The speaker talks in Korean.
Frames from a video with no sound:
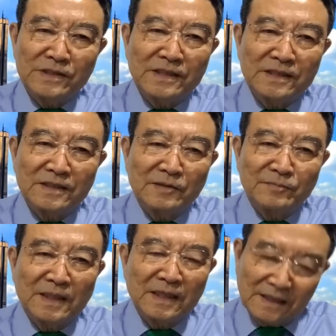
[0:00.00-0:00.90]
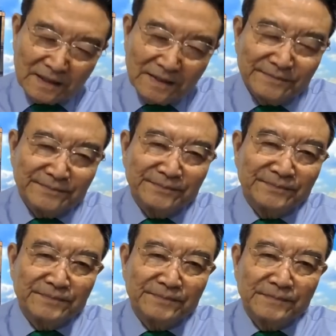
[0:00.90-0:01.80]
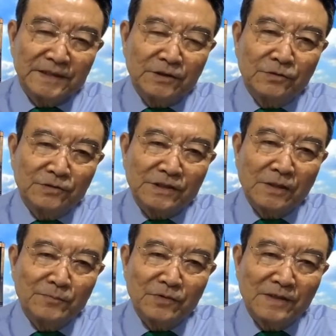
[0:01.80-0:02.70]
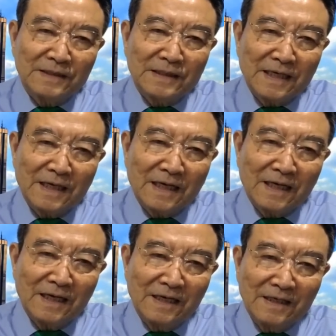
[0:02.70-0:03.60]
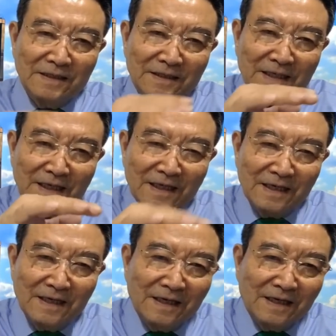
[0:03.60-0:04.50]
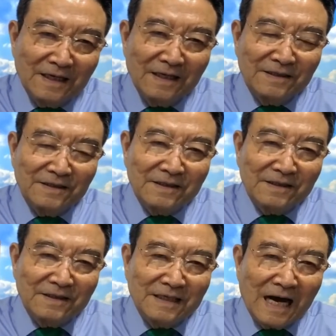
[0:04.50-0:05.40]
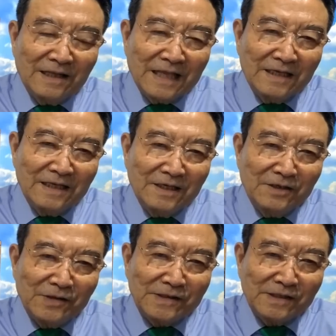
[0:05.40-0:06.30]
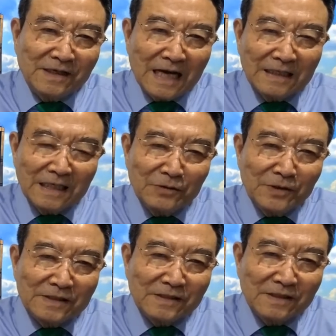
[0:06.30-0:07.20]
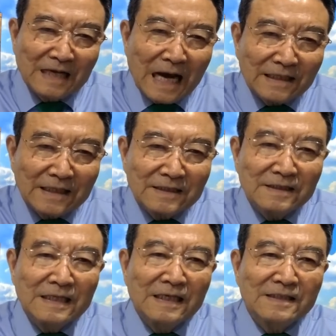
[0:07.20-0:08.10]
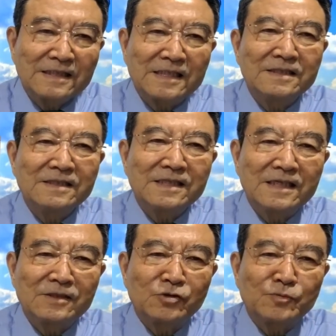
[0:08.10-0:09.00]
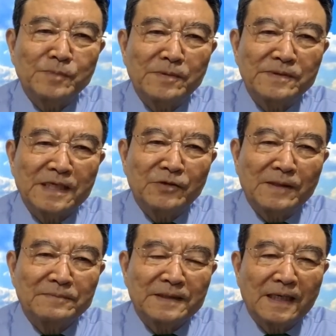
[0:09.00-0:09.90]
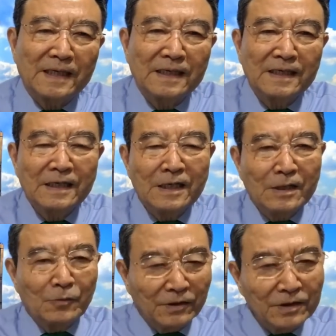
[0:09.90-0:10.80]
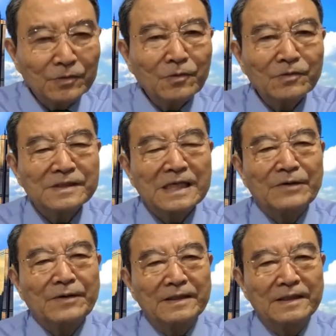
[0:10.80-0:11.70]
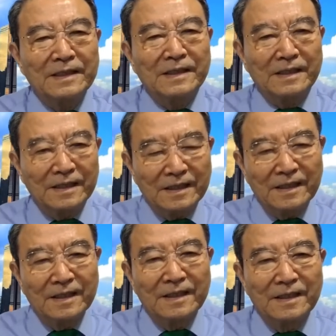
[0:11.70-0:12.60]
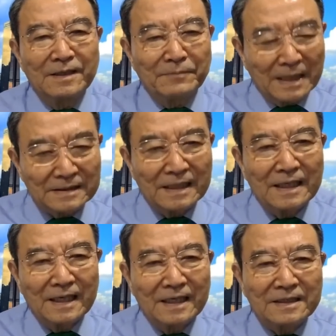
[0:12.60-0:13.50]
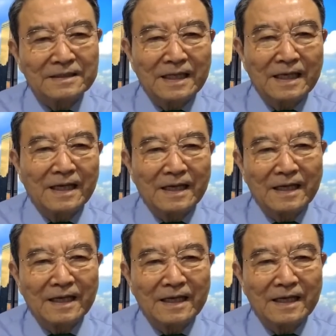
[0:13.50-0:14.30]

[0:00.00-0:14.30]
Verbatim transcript: 시키는 겁니다. 그리고 정부를 갖다가 이렇게 까대리기 위해서 까대기 위해서 까대는 지능적인 수법을 사용합니다. 원희룡 장관이 만약에 그때